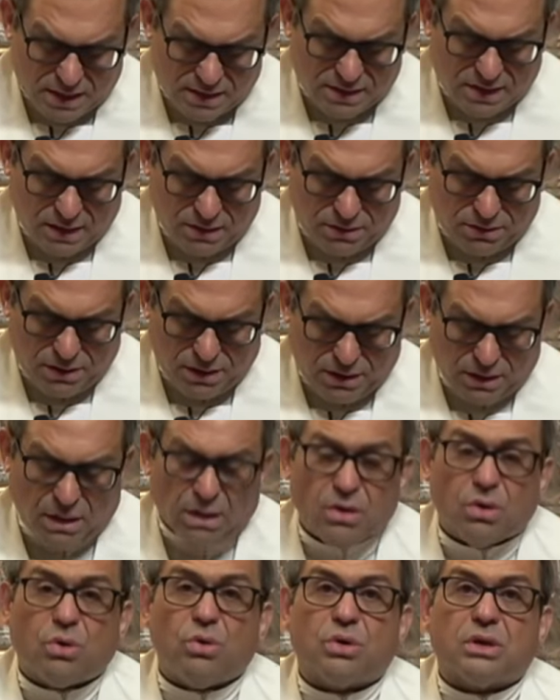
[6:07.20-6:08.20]
è sentita
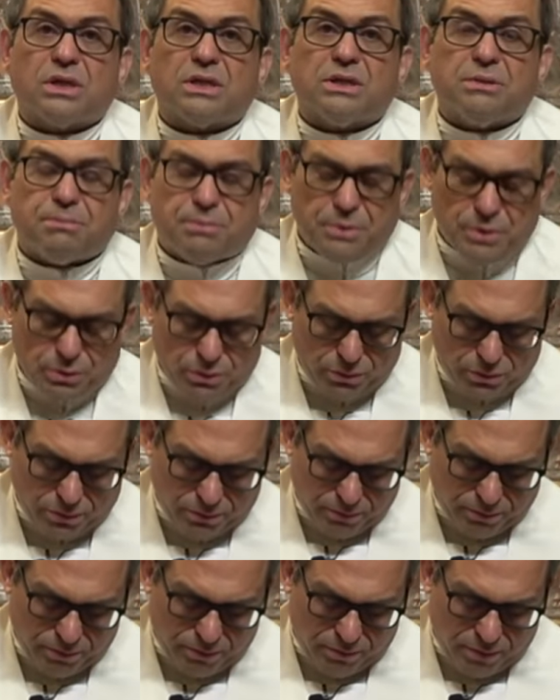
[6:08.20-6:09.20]
ancora di più,
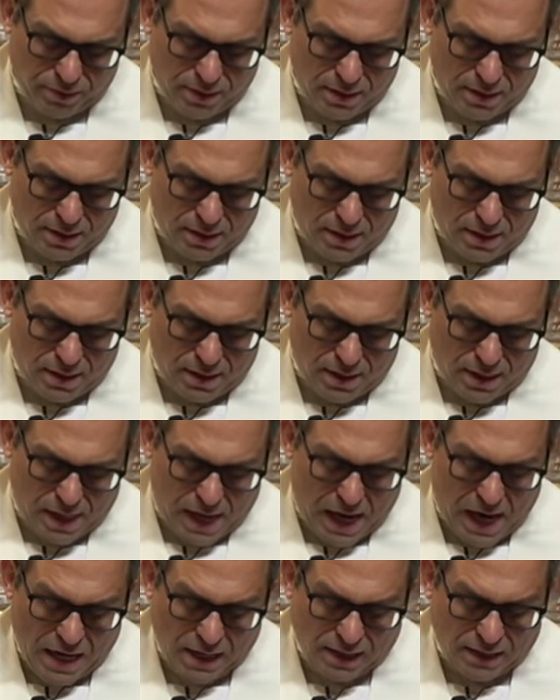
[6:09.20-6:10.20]

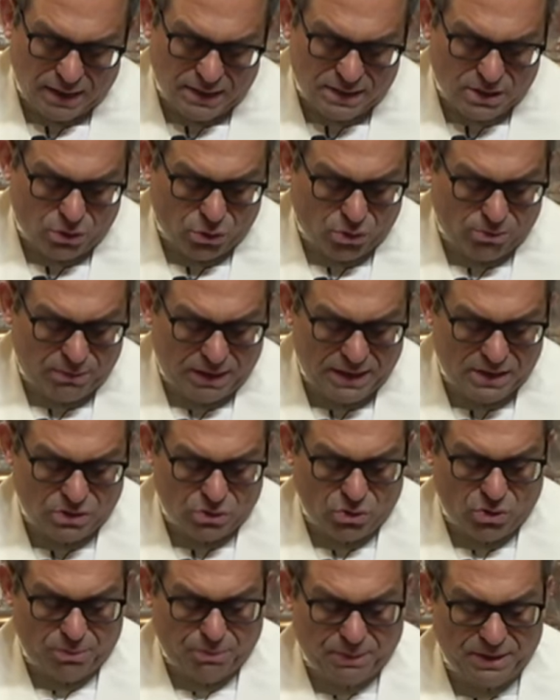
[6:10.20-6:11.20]
anche se ormai
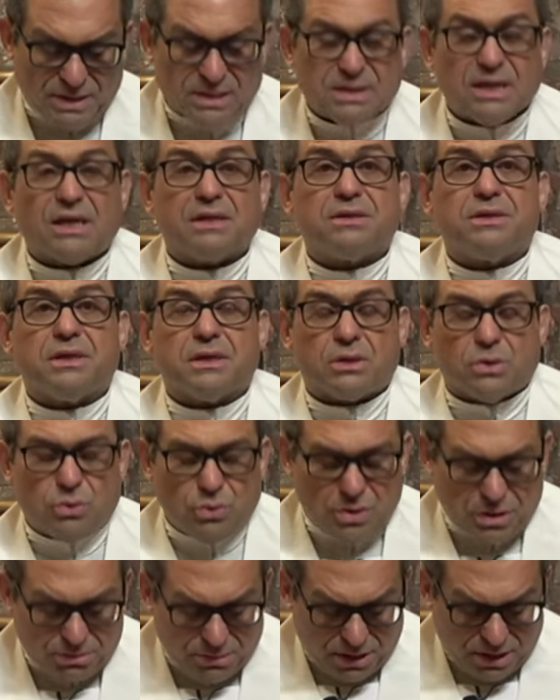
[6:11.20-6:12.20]
sono passati
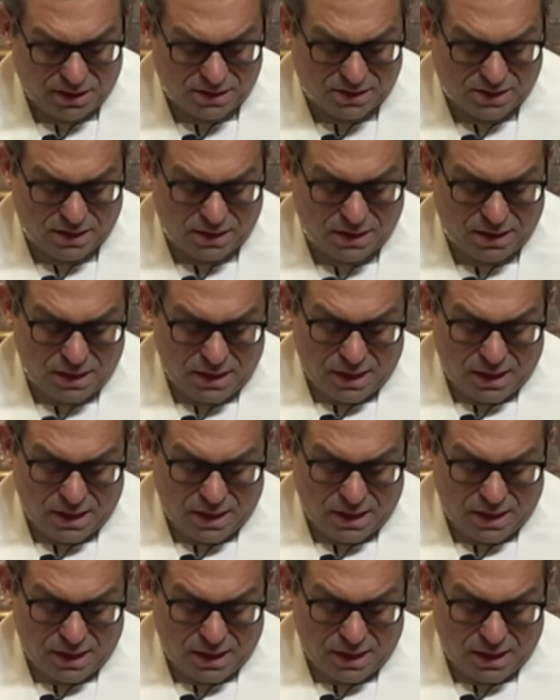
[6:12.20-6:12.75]
alcuni mesi